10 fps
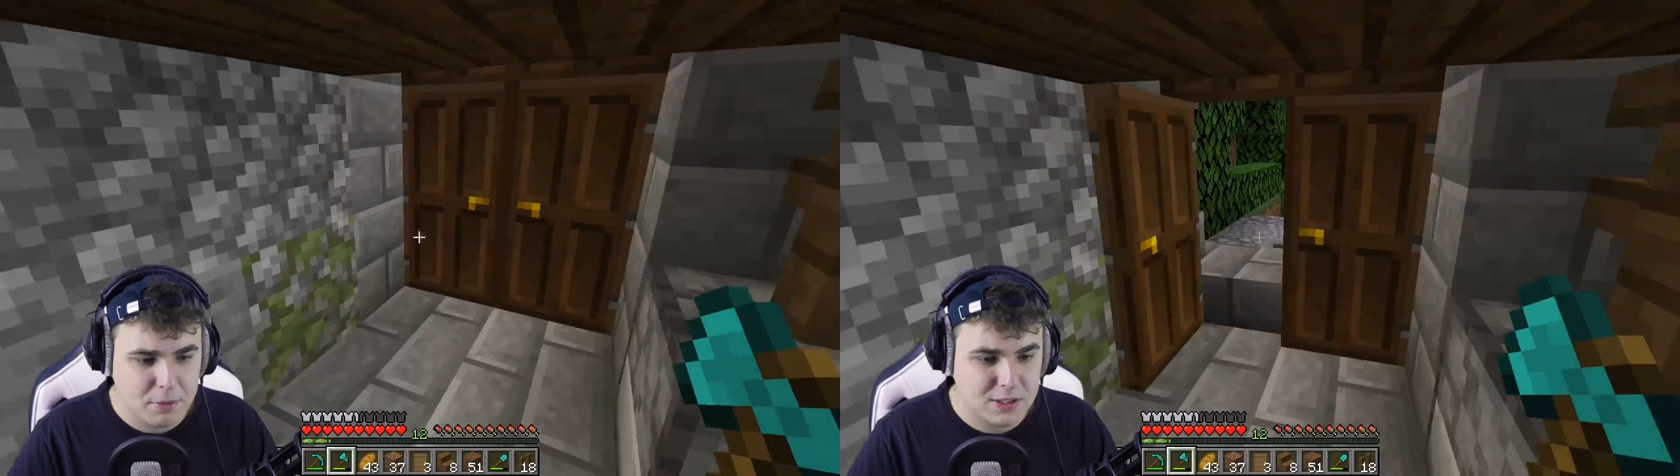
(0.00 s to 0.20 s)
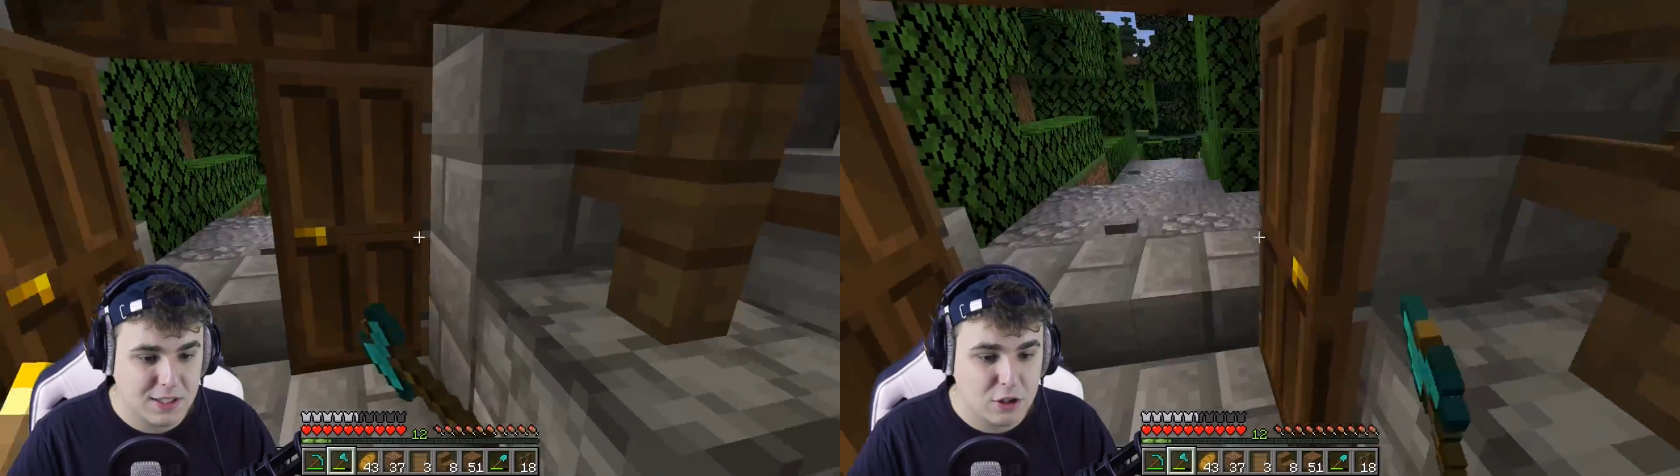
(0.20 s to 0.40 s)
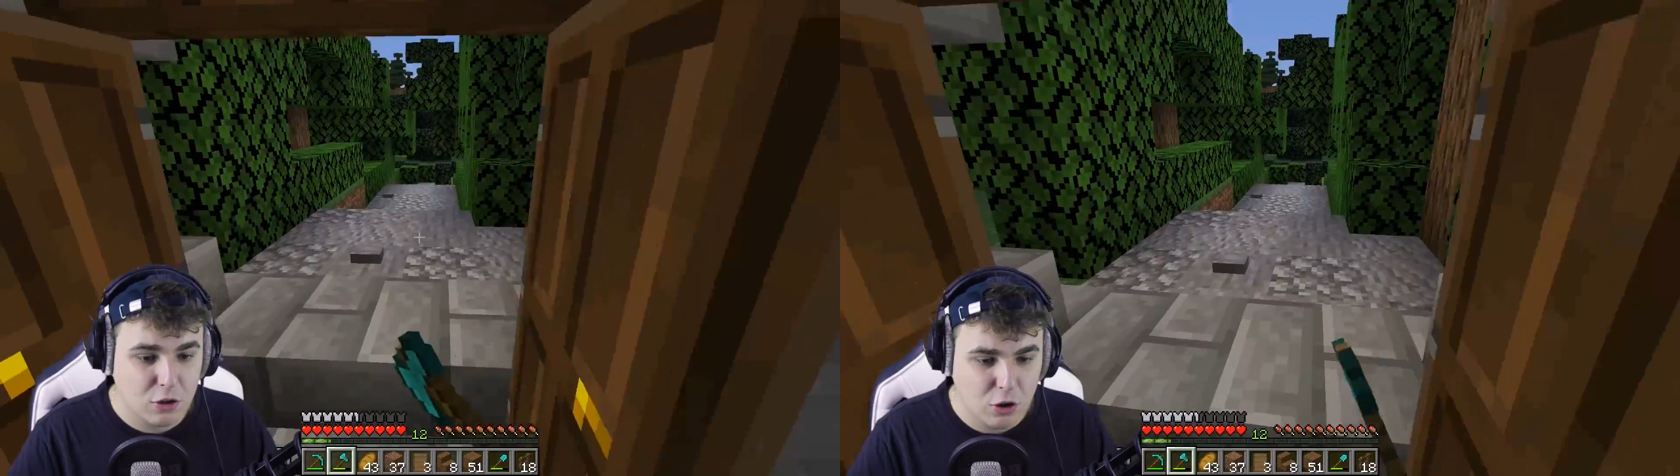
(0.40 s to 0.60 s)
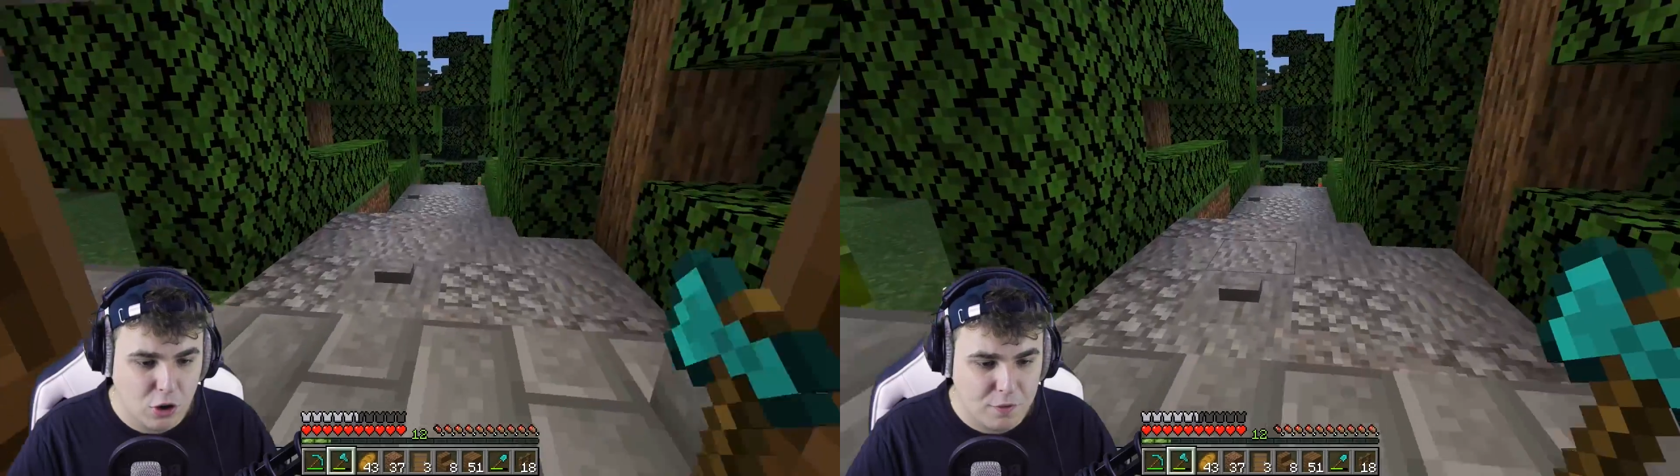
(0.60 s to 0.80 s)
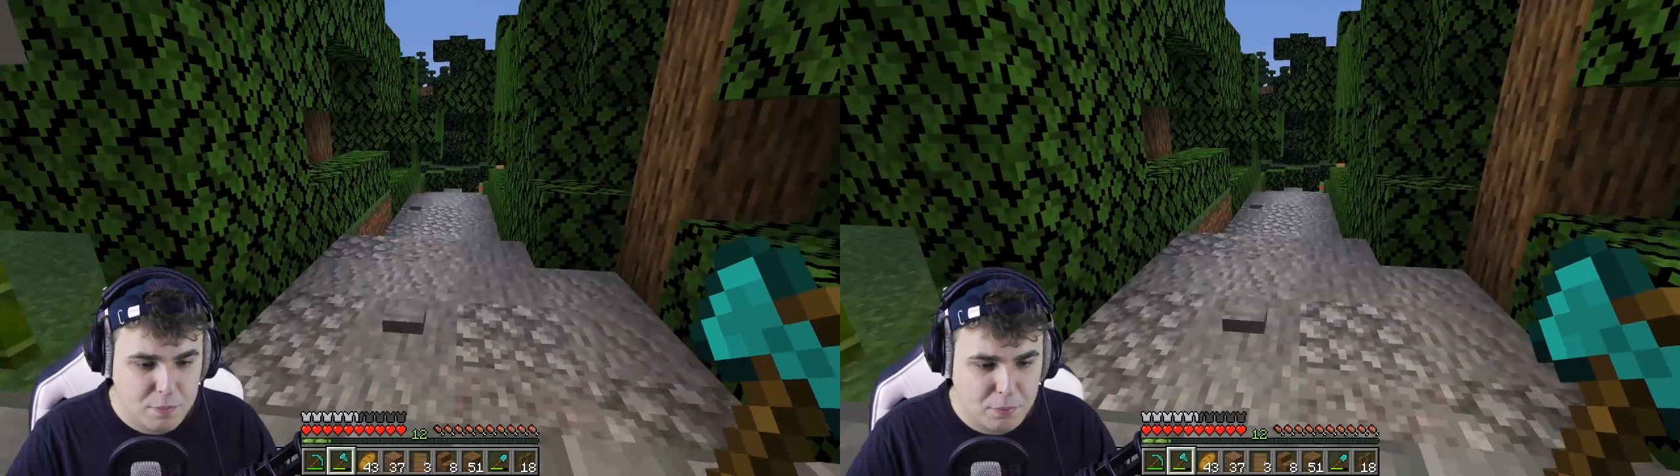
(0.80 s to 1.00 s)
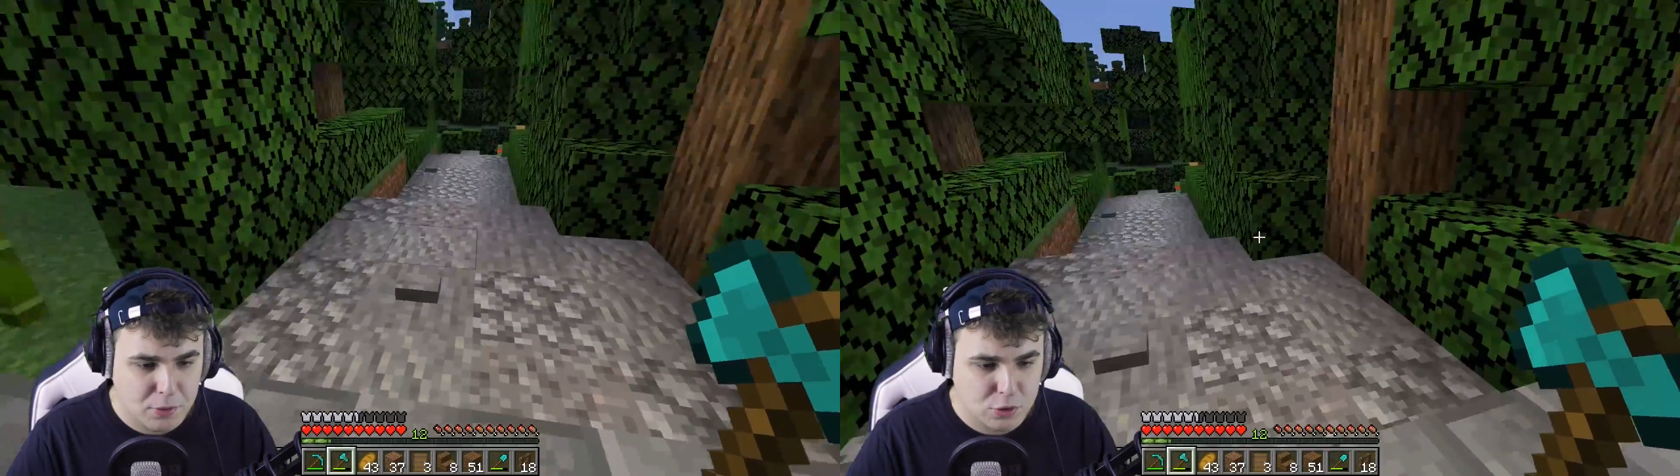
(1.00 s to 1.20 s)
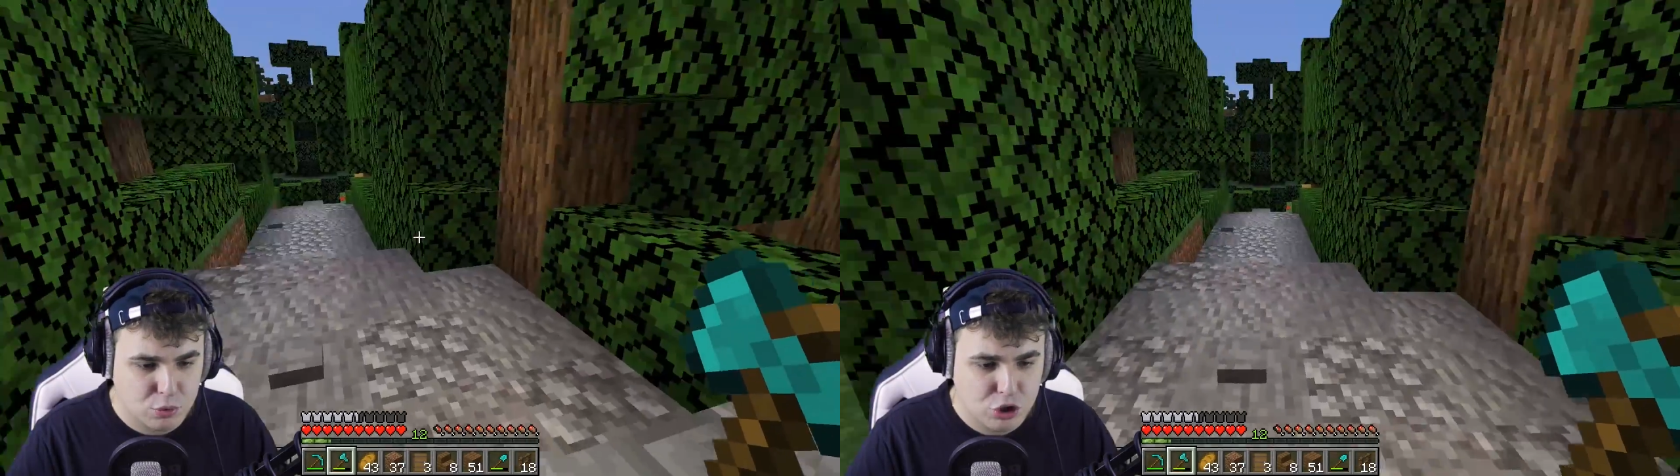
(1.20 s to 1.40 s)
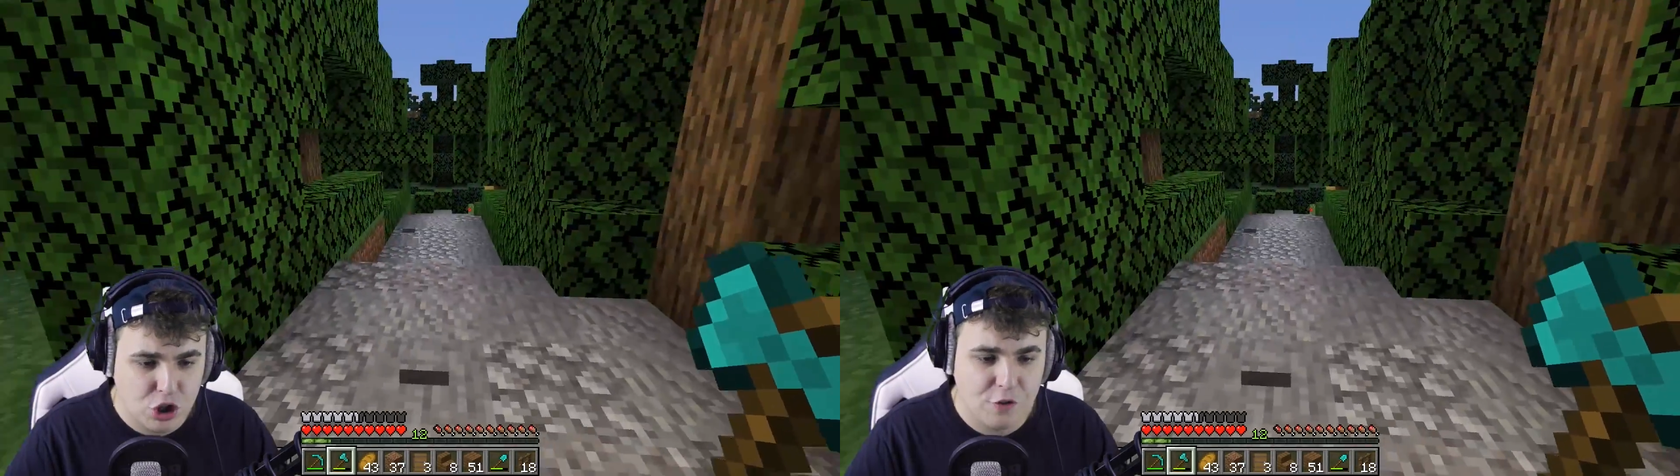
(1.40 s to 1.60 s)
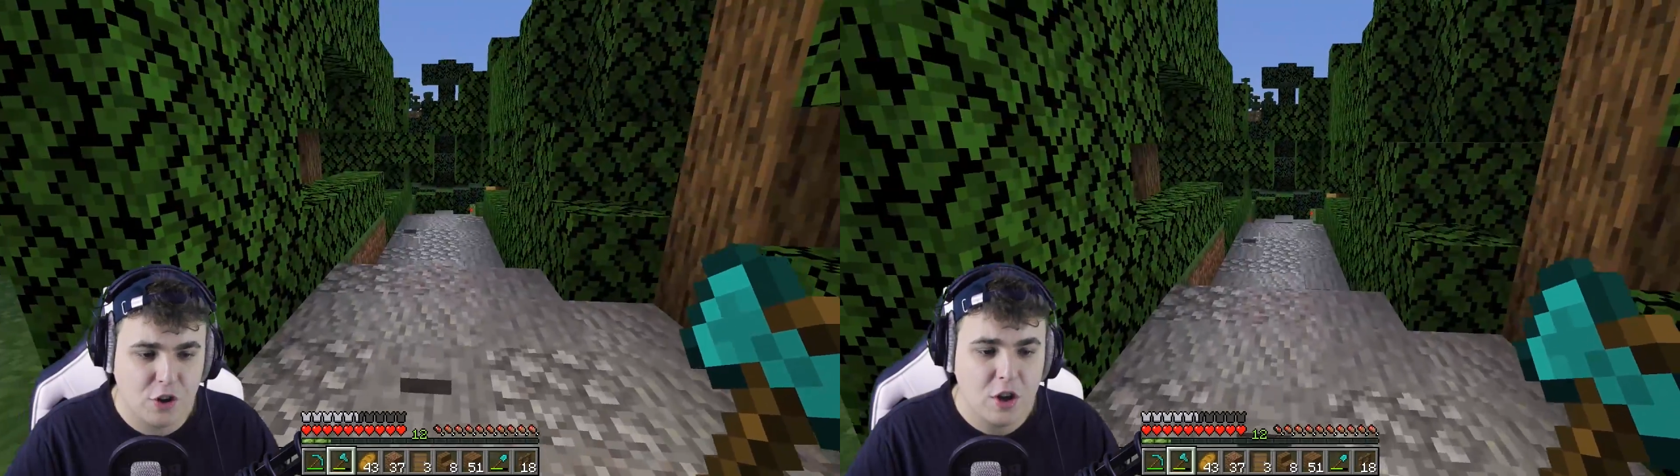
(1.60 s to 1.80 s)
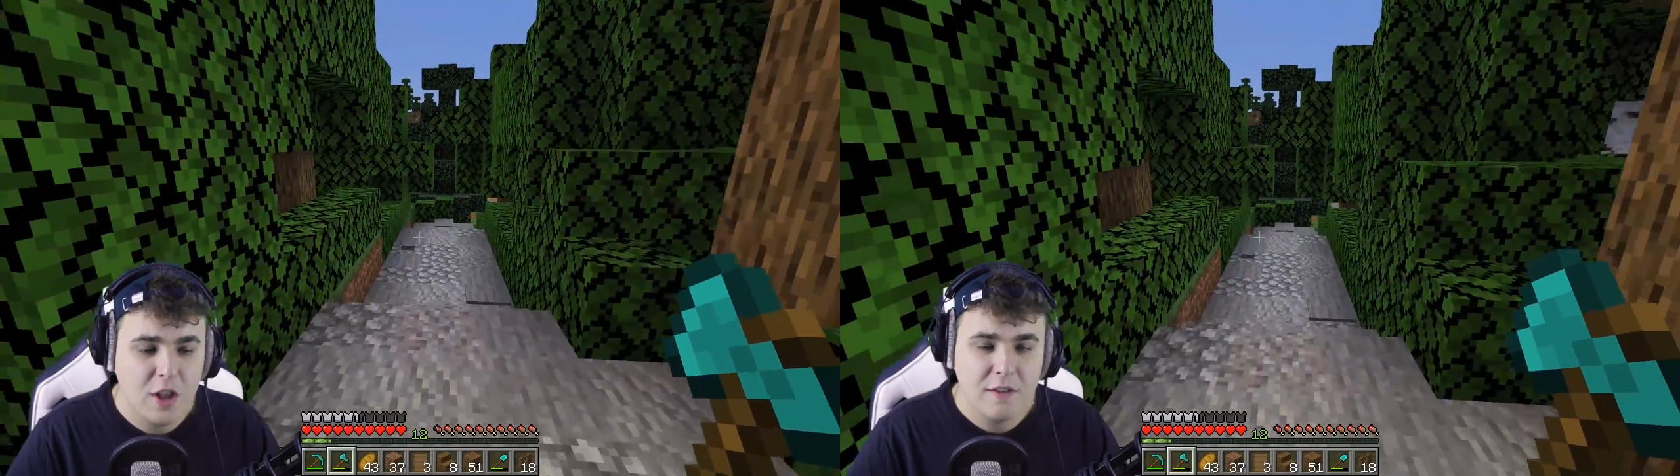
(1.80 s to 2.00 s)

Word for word: bo jest taki kolorowy, po prostu żywy